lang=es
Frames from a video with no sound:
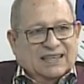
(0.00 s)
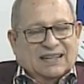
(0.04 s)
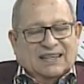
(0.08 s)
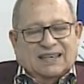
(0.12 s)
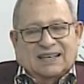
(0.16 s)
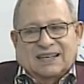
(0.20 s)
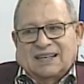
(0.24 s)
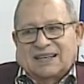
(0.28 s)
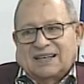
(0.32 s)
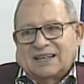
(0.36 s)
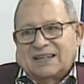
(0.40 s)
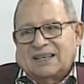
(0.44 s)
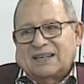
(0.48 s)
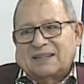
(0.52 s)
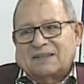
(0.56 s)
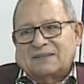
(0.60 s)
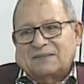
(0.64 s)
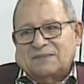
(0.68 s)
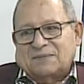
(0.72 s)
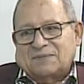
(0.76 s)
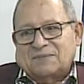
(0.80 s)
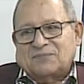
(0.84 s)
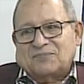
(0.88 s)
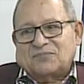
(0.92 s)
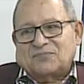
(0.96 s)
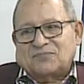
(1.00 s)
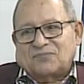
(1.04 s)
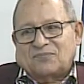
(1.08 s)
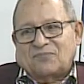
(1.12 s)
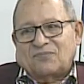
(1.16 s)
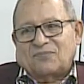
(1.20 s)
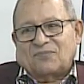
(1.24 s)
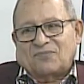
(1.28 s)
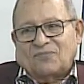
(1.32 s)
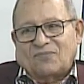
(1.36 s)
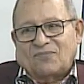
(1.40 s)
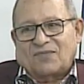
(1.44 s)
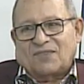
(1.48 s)
pase a la sala de
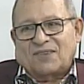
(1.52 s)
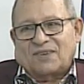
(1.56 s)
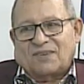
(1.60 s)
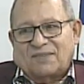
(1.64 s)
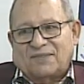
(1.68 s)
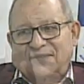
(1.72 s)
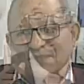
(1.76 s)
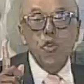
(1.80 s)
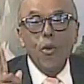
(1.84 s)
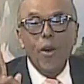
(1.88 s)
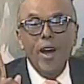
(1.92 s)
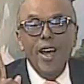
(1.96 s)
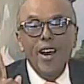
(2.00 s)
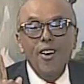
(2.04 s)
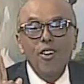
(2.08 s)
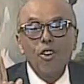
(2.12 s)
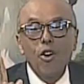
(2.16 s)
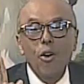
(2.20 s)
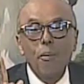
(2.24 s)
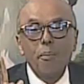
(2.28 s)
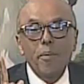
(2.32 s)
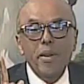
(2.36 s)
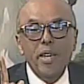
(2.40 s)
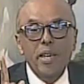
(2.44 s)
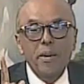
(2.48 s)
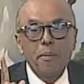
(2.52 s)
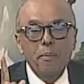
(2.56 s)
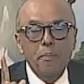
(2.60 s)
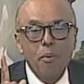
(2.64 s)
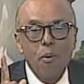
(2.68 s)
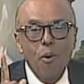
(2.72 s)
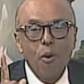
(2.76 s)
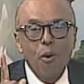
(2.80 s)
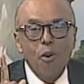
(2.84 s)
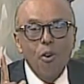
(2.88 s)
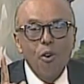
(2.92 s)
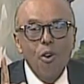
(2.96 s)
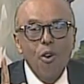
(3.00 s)
redacción. No es lo
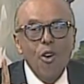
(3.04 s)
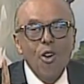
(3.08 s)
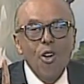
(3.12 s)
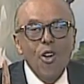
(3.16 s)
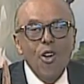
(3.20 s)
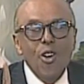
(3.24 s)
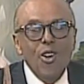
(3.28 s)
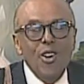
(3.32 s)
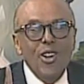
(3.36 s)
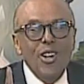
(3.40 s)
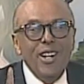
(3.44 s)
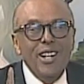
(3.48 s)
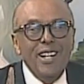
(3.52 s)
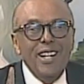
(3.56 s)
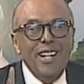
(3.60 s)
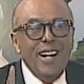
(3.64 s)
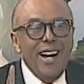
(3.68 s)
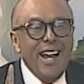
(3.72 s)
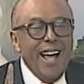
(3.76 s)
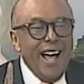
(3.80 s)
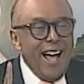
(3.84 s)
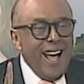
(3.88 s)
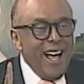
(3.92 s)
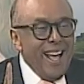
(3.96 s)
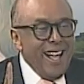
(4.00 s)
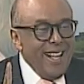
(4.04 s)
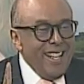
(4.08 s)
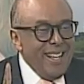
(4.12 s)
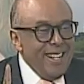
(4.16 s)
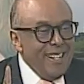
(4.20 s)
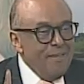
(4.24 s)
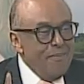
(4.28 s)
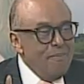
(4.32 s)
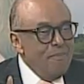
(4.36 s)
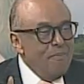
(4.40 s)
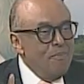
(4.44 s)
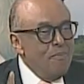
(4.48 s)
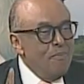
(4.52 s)
mismo la
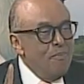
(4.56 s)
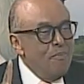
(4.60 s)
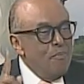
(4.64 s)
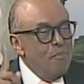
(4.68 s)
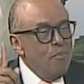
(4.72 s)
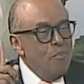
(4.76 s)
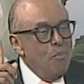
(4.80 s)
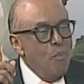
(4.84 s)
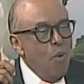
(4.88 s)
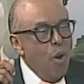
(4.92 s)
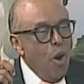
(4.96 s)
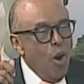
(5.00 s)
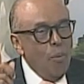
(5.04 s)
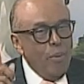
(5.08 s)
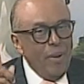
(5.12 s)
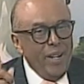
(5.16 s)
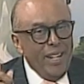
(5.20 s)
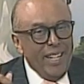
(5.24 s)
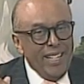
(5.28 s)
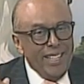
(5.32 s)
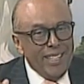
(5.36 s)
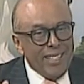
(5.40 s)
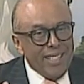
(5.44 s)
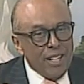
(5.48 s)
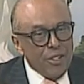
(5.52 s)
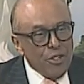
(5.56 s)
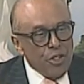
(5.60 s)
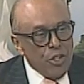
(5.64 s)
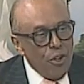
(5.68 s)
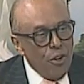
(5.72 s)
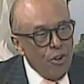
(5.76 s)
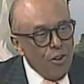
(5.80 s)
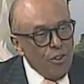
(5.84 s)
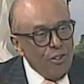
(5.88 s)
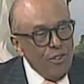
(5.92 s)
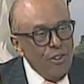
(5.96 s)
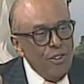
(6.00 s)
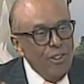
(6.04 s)

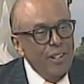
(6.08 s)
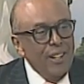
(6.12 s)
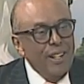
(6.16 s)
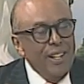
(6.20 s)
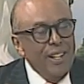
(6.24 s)
movilización, que la